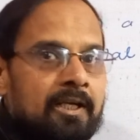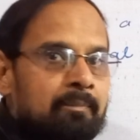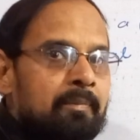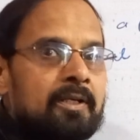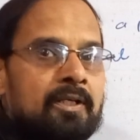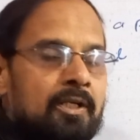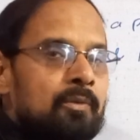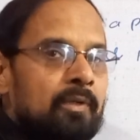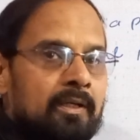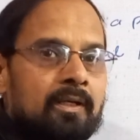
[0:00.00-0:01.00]
एक
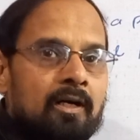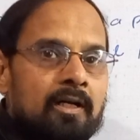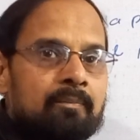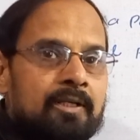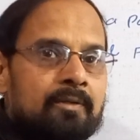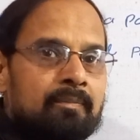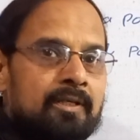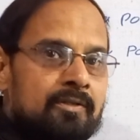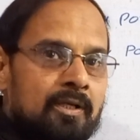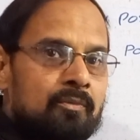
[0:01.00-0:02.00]
पर्टिकुलर ऑर्बिट
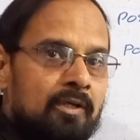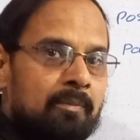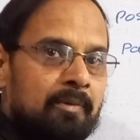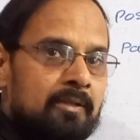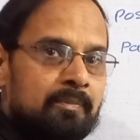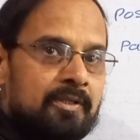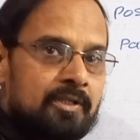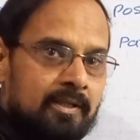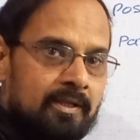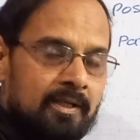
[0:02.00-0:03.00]
में सर्कुलर पाथ पर
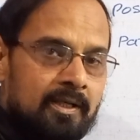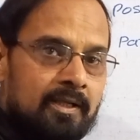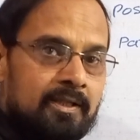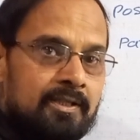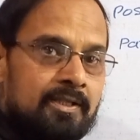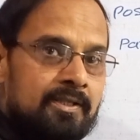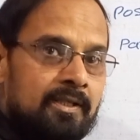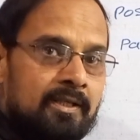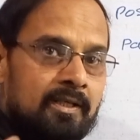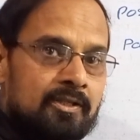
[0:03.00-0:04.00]
चक्कर लगाते हैं
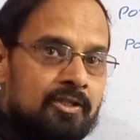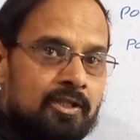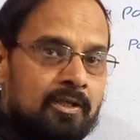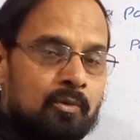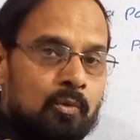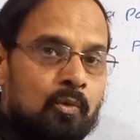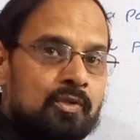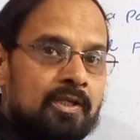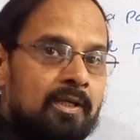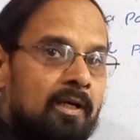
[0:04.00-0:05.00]
जिसे कच्छक
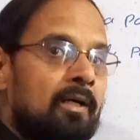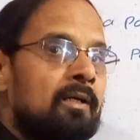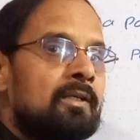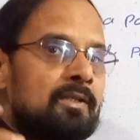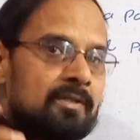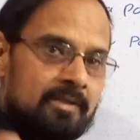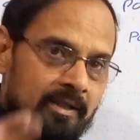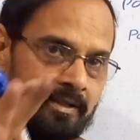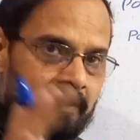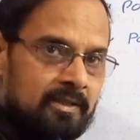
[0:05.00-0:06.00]
कोष या
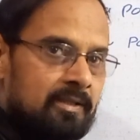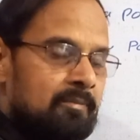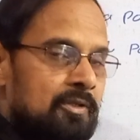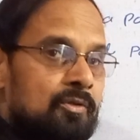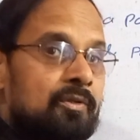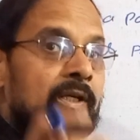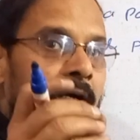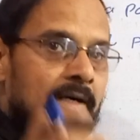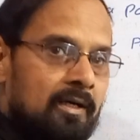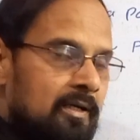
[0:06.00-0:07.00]
सेल कहते हैं बच्चों या
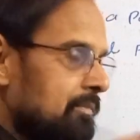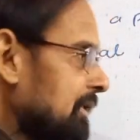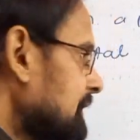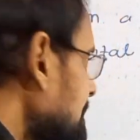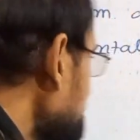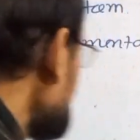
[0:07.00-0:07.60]
ऑर्बिट